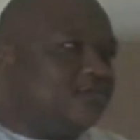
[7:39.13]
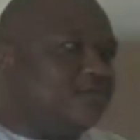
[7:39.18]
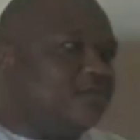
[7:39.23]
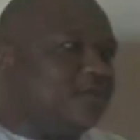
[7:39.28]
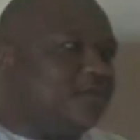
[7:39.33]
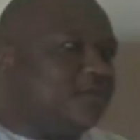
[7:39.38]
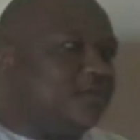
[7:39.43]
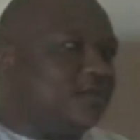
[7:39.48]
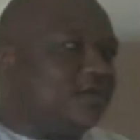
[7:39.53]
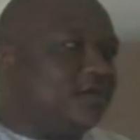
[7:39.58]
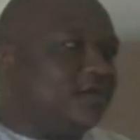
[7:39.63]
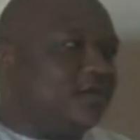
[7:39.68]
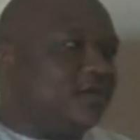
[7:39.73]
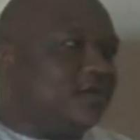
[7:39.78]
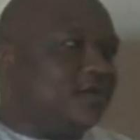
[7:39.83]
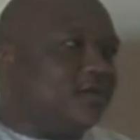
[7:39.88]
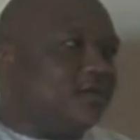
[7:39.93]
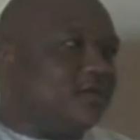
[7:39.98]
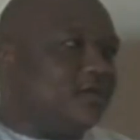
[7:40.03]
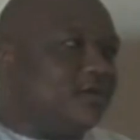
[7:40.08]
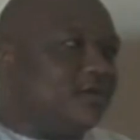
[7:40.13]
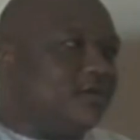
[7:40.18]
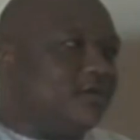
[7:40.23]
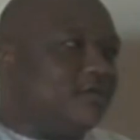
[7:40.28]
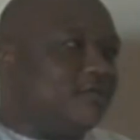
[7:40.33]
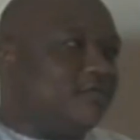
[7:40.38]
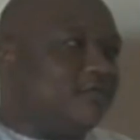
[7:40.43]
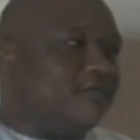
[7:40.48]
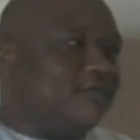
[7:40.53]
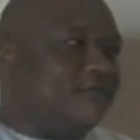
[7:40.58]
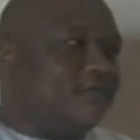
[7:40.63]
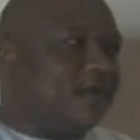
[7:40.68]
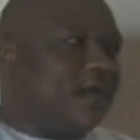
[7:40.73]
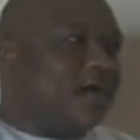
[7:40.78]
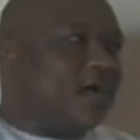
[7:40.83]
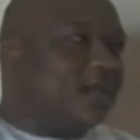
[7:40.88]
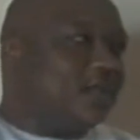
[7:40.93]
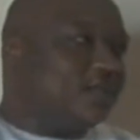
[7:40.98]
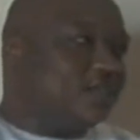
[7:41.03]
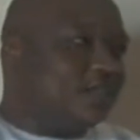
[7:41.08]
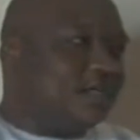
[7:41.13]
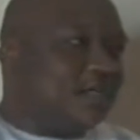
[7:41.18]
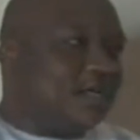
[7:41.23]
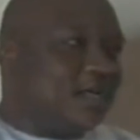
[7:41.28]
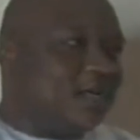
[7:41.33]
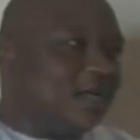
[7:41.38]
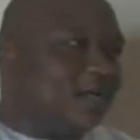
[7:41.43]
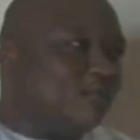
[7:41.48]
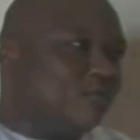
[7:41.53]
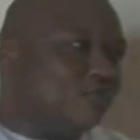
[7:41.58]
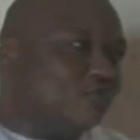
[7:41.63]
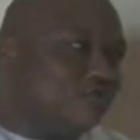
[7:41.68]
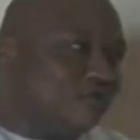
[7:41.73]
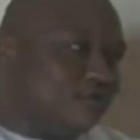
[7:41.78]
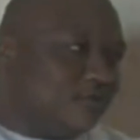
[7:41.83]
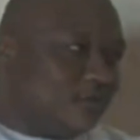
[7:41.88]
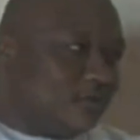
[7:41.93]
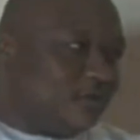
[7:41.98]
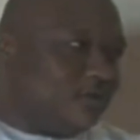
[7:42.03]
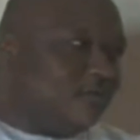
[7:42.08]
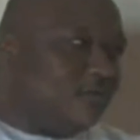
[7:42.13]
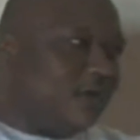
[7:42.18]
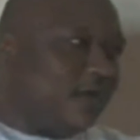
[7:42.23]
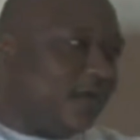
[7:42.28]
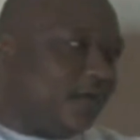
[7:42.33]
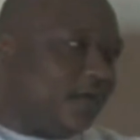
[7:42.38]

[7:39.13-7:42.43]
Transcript: يمكن آه، في أحلى شيء الآن أنا موجود آه، مع